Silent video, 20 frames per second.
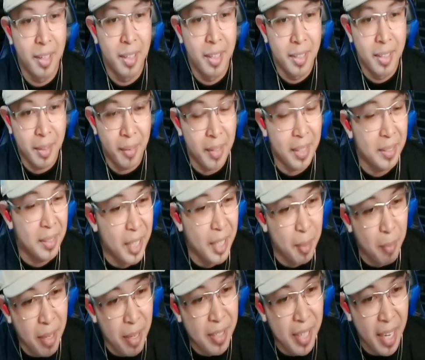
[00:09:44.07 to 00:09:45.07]
ng hindi
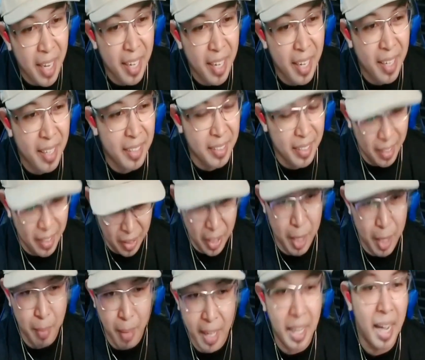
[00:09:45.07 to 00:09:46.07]
naman sa hindi
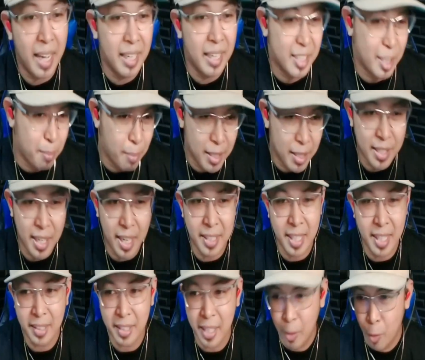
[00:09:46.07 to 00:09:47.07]
naman galing sa bansa
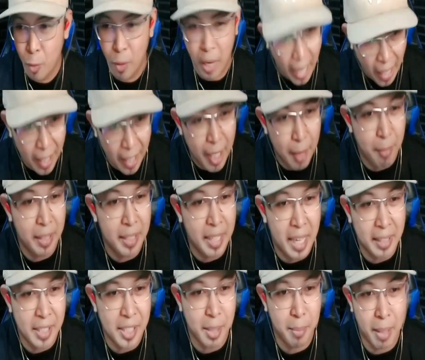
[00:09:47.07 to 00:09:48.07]
natin kung kaya naman
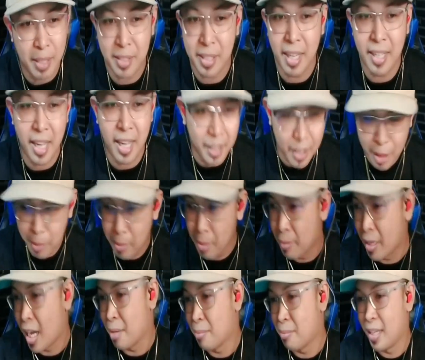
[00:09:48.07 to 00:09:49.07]
natin sa bansa natin, di ba
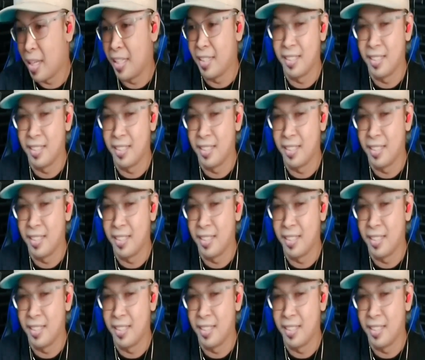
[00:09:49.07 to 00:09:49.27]
mga kabayan?